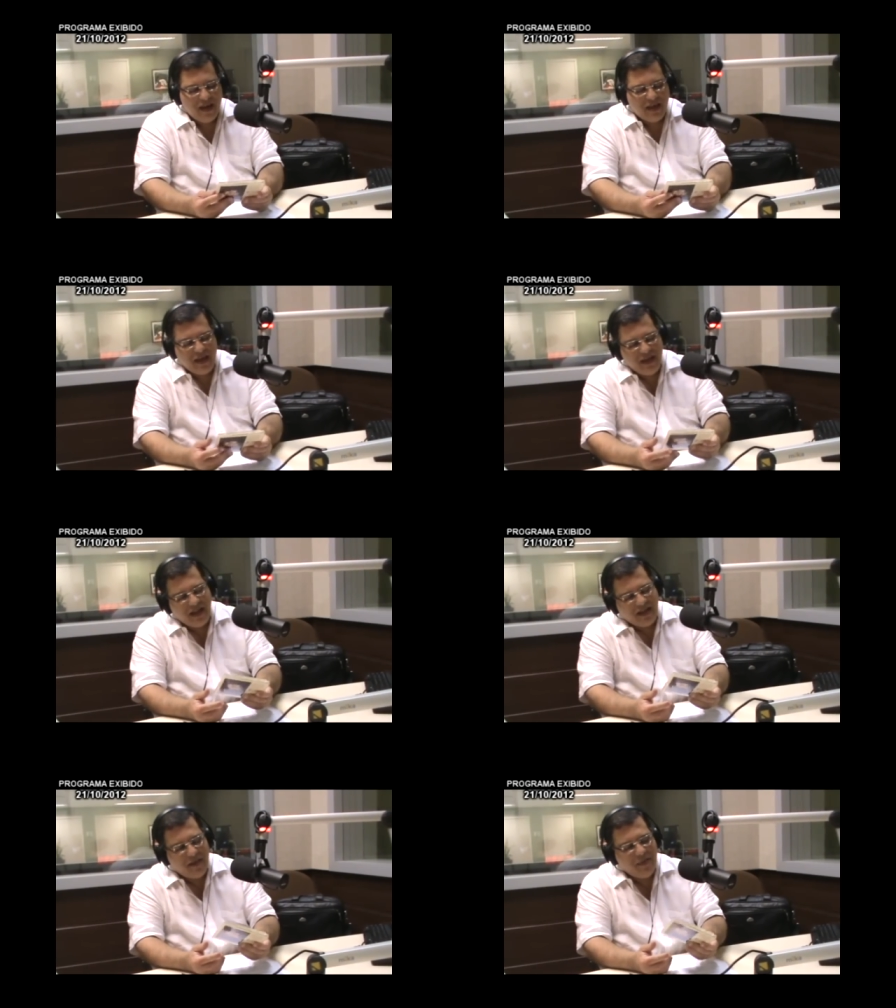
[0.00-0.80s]
e que em
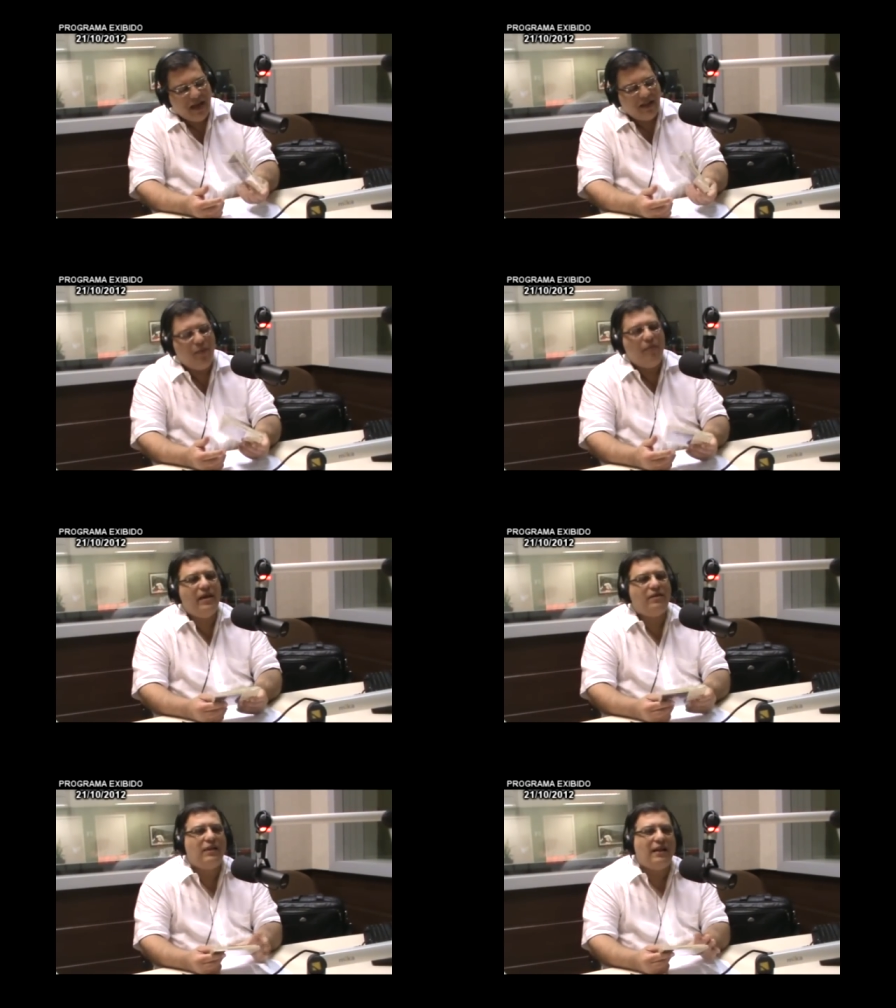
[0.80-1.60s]
determinado
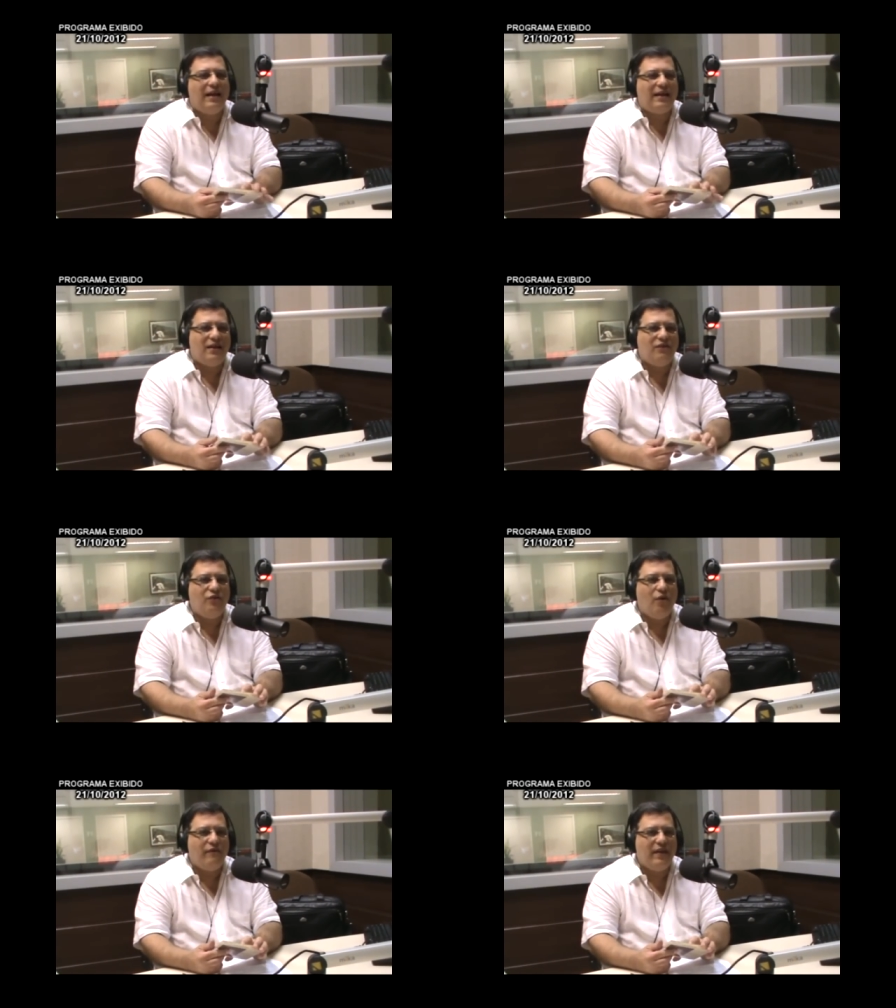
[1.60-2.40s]
momento da década de
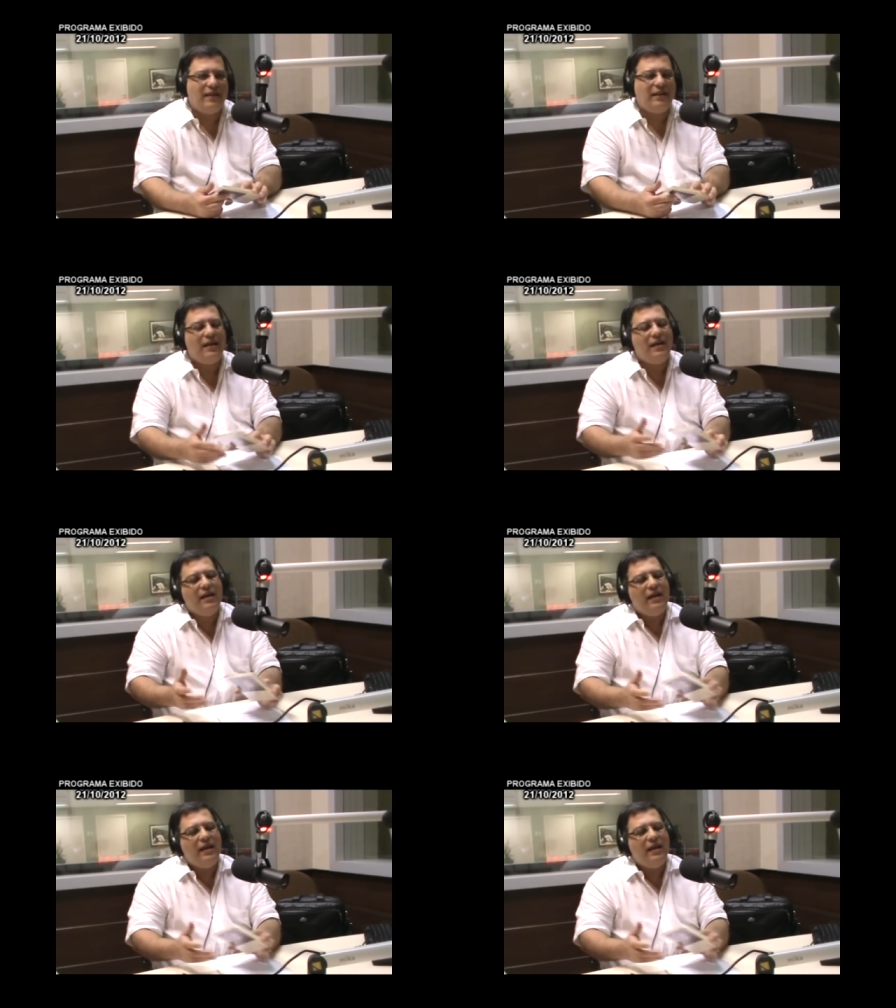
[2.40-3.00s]
90